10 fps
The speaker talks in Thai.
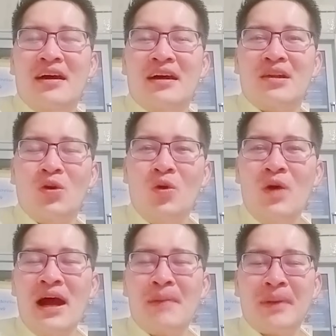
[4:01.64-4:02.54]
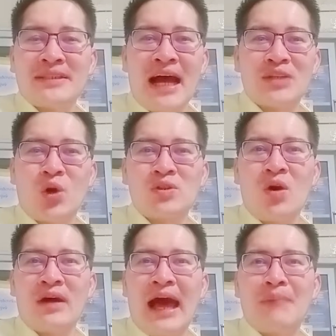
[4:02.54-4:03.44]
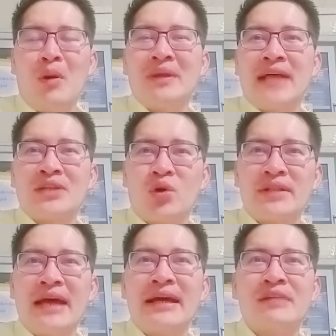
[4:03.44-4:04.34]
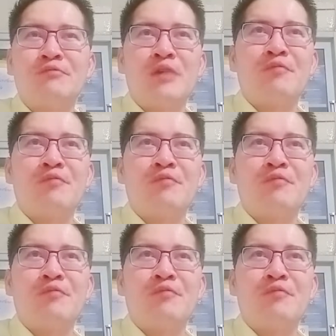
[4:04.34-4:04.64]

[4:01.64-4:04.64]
รู้ว่าประชาชนต้องการเพราะประชาชนได้เงินฟรี